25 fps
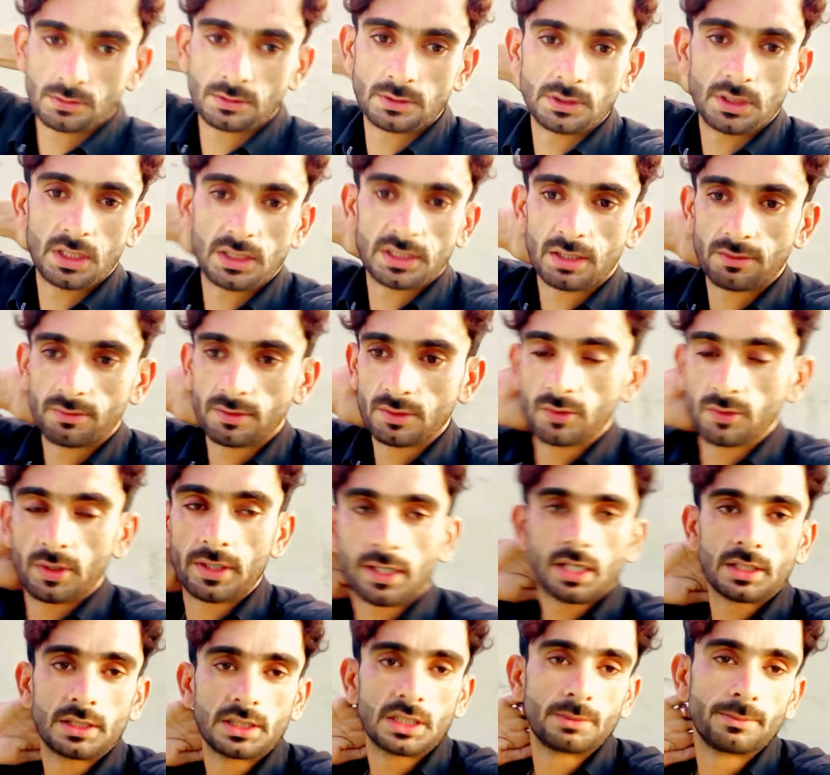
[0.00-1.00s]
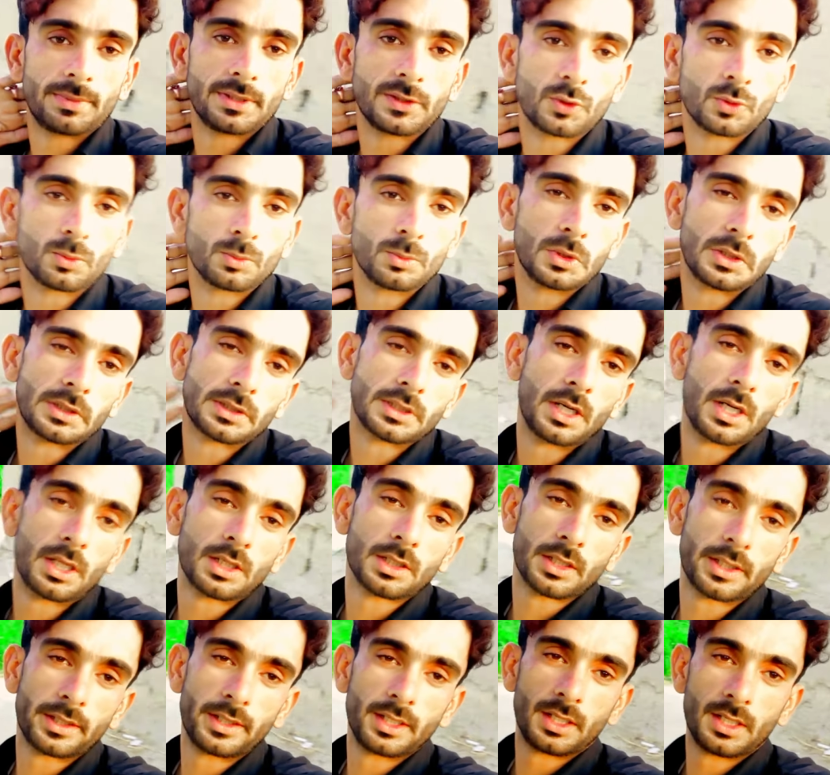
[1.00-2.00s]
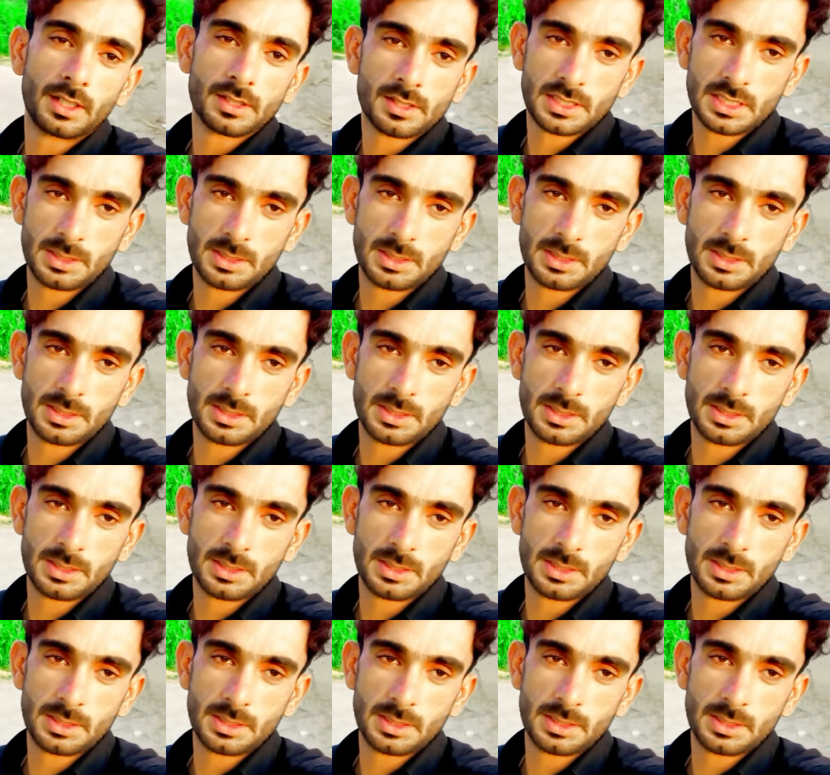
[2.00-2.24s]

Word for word: ज़्यादा भी वारा दिन भाई तू मुल्तान कदा